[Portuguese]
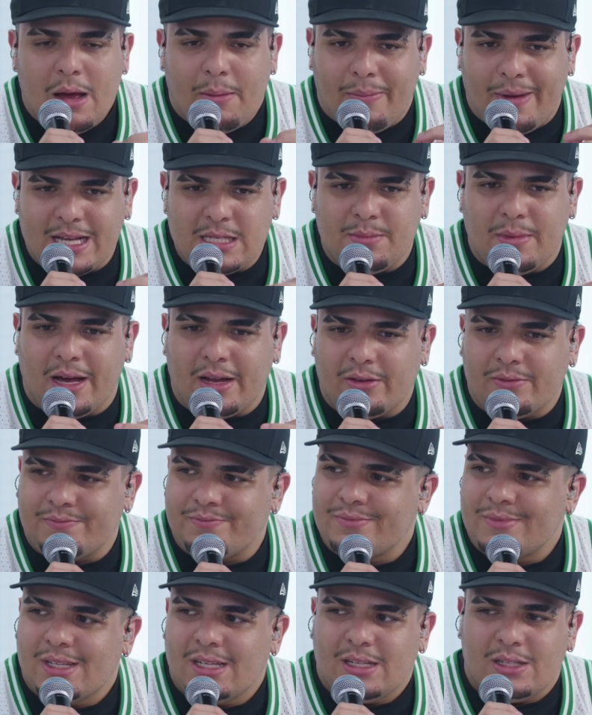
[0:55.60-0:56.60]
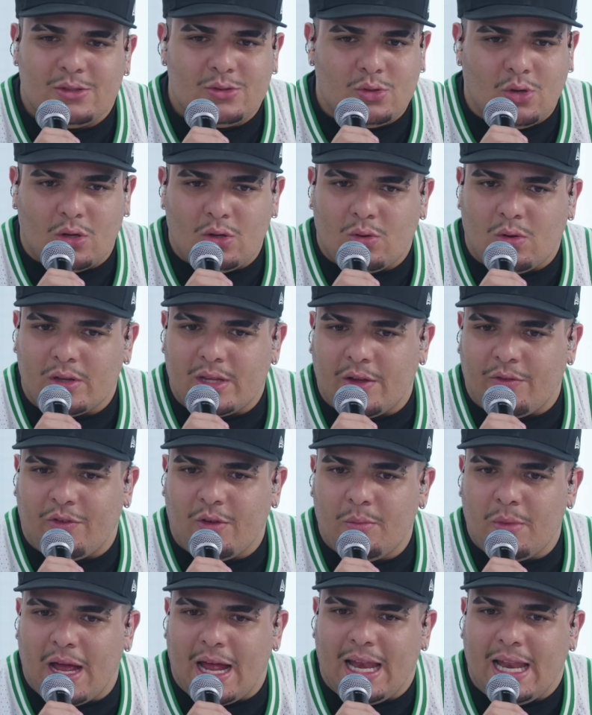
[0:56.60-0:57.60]
Mas, mano, Todo quanto é
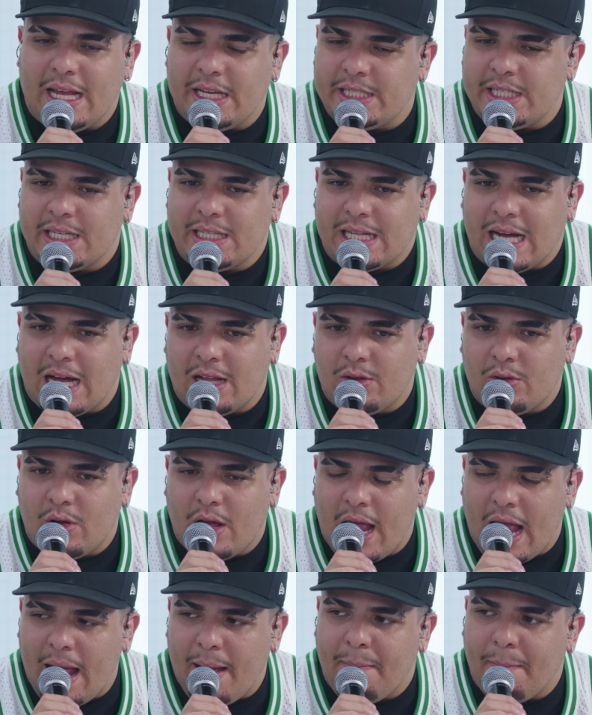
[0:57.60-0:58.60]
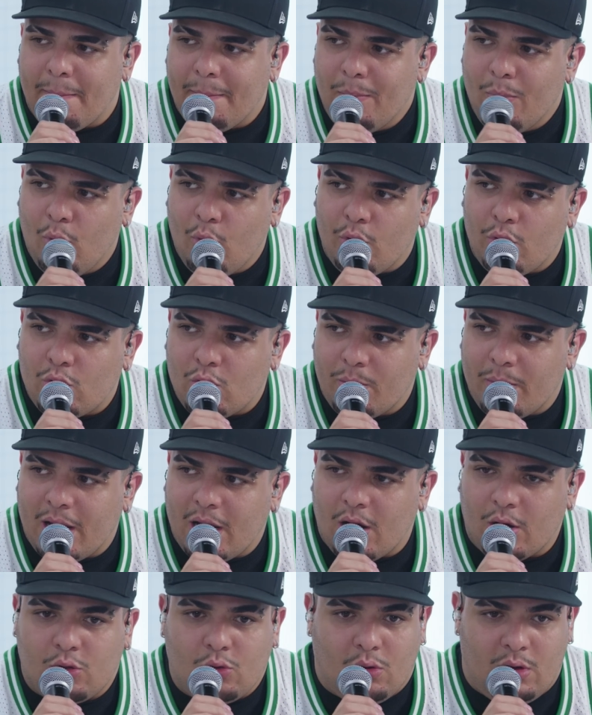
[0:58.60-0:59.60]
filme legendado é muito
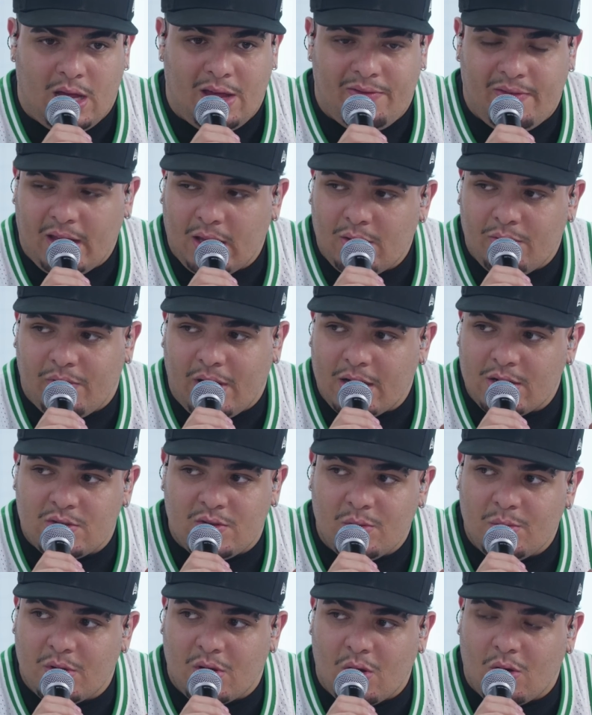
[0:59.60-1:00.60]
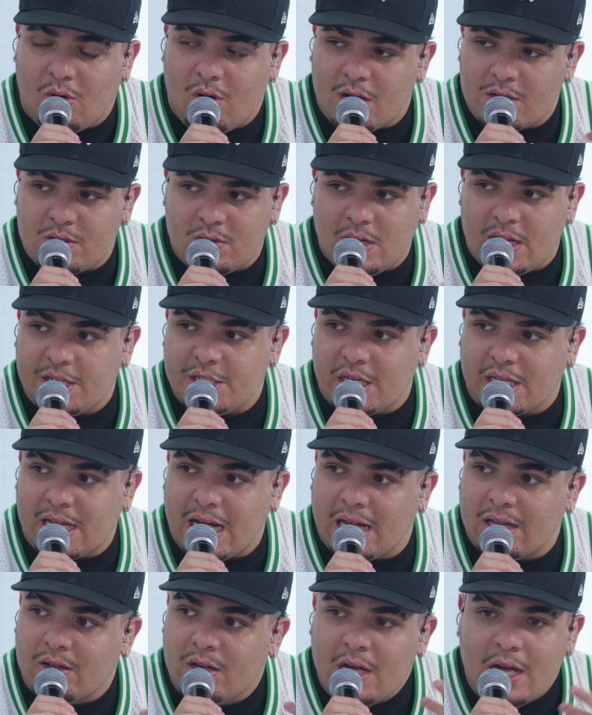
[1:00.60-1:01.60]
melhor. Tô revendo vários filmes que eu gosto
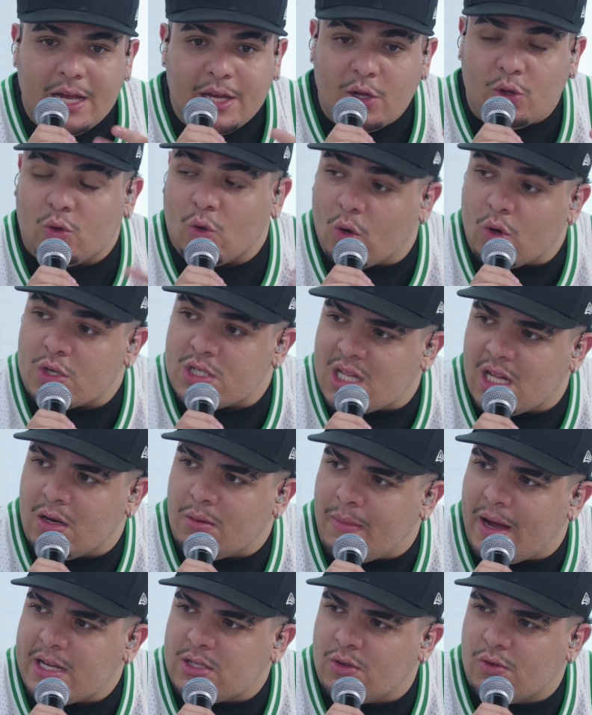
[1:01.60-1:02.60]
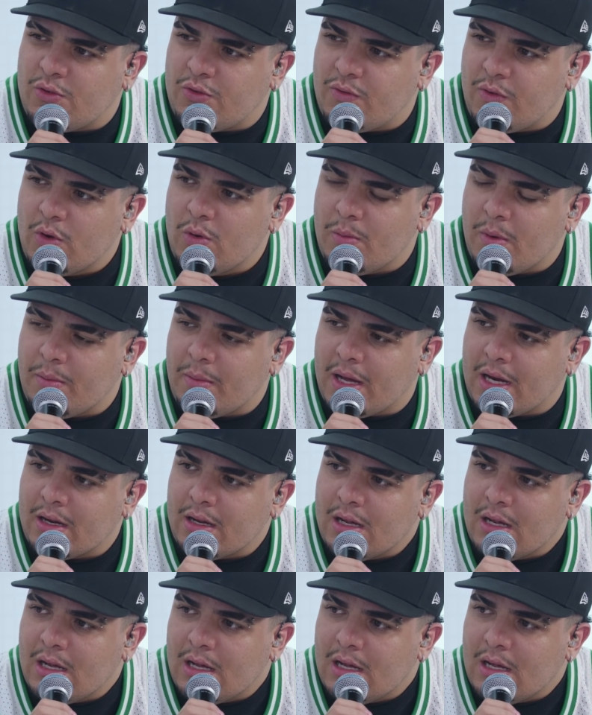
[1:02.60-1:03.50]
legendado e eu tô gostando mais dos filmes, mano.